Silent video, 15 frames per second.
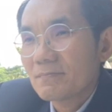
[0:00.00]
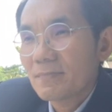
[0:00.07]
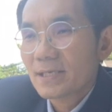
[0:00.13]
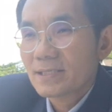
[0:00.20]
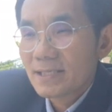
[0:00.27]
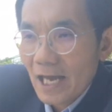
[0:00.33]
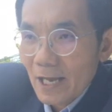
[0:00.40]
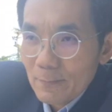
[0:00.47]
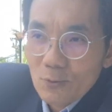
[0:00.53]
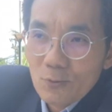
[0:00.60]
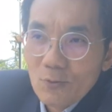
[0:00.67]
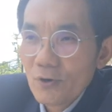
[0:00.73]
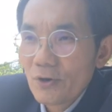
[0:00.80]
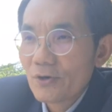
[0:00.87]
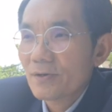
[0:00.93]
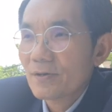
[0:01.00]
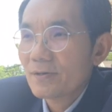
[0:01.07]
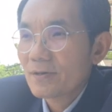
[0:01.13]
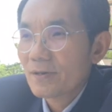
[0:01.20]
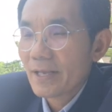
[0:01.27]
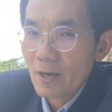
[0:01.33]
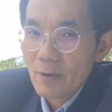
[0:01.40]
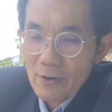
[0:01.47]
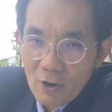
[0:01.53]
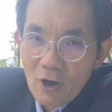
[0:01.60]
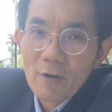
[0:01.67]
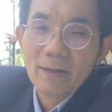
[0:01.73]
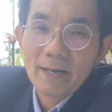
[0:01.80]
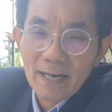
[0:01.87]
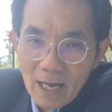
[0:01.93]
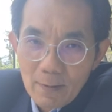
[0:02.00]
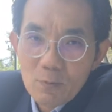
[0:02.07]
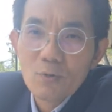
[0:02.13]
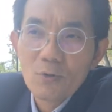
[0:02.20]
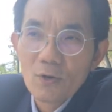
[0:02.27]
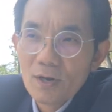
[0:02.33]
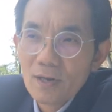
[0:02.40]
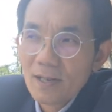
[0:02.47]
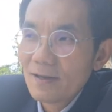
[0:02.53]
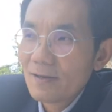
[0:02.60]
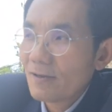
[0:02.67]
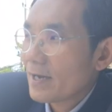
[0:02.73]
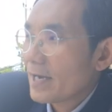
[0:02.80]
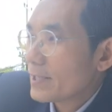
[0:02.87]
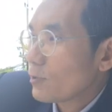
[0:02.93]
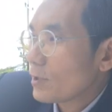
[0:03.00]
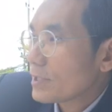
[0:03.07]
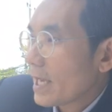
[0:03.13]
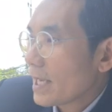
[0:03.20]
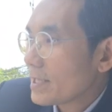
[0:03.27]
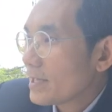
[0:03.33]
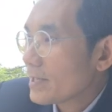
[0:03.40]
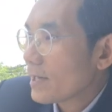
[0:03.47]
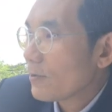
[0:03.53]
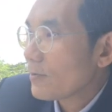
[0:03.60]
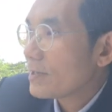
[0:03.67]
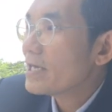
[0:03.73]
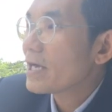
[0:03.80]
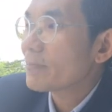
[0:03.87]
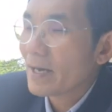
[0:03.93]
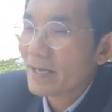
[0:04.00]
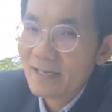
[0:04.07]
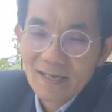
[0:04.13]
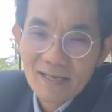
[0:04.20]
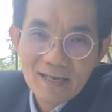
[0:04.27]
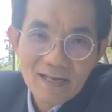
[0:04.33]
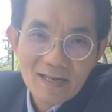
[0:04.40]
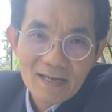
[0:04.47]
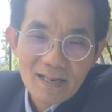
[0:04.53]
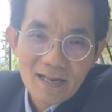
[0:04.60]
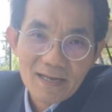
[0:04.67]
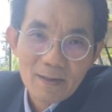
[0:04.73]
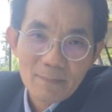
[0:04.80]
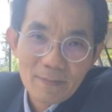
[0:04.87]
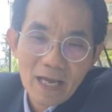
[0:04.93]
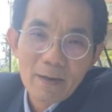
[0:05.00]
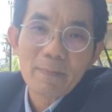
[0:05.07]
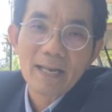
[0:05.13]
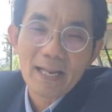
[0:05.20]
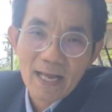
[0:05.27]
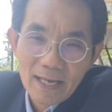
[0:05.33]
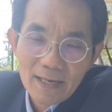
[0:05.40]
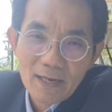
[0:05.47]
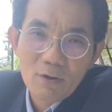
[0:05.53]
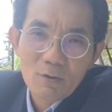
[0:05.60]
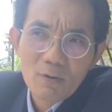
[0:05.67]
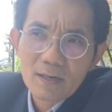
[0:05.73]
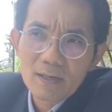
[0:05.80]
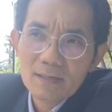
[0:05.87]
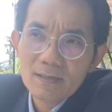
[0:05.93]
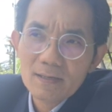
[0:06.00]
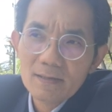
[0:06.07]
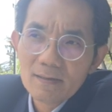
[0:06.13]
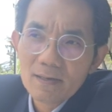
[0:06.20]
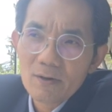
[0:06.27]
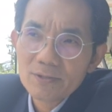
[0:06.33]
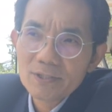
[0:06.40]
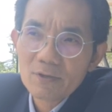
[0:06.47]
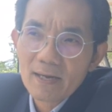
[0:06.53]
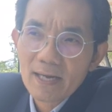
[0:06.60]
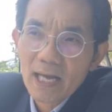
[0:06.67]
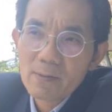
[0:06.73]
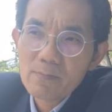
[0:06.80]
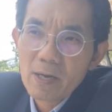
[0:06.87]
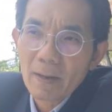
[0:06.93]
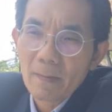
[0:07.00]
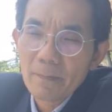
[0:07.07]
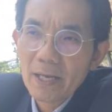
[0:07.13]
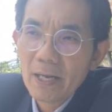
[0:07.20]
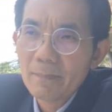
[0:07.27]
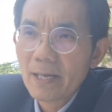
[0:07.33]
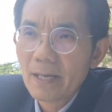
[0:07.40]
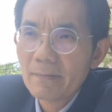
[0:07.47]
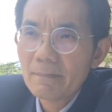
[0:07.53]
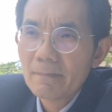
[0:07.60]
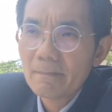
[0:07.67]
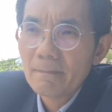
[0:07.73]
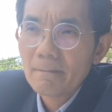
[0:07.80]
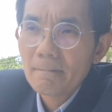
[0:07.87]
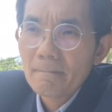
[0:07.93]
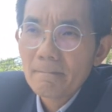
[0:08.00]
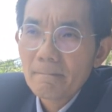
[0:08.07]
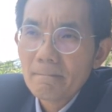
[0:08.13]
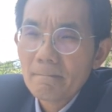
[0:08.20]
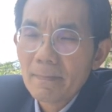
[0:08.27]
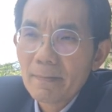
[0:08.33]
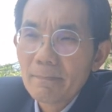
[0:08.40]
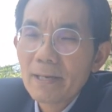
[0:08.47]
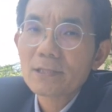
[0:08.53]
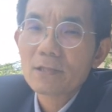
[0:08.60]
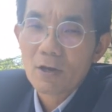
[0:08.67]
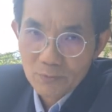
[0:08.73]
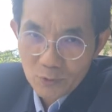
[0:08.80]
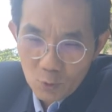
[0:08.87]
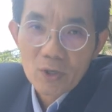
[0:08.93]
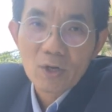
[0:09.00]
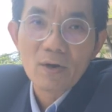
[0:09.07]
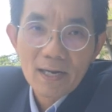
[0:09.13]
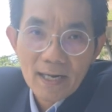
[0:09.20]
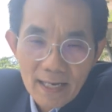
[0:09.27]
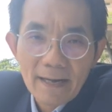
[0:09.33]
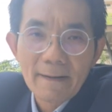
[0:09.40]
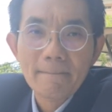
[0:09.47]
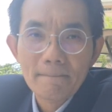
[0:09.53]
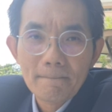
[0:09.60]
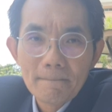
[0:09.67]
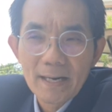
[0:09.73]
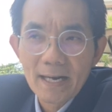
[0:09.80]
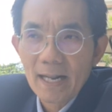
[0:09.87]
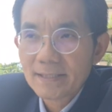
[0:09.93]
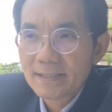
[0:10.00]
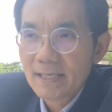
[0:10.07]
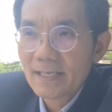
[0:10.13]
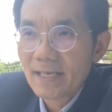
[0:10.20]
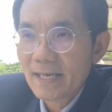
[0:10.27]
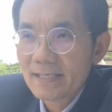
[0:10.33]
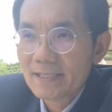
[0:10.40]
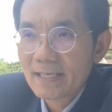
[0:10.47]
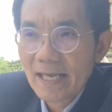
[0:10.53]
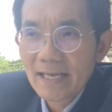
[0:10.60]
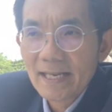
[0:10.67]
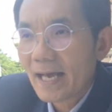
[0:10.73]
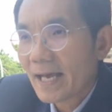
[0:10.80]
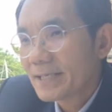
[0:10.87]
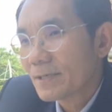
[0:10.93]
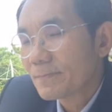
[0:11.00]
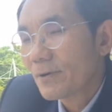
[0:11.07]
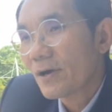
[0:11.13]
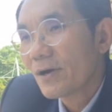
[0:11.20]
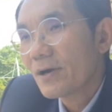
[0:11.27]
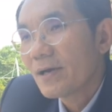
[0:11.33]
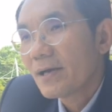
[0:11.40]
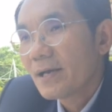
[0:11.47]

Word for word: ประสานผู้คนเกี่ยวร้อยปัญหาผู้คนแล้วก็ให้ตัวแทนที่เขาเลือกมาเนี่ยครับแก้ปัญหาให้เขาก็คือเขารู้สึกว่าการเมืองแบบเดิมนั้น มันไม่ตอบโจทย์เขาแล้วล่ะมันอาจจะยังไงใช้ได้ เฉพาะ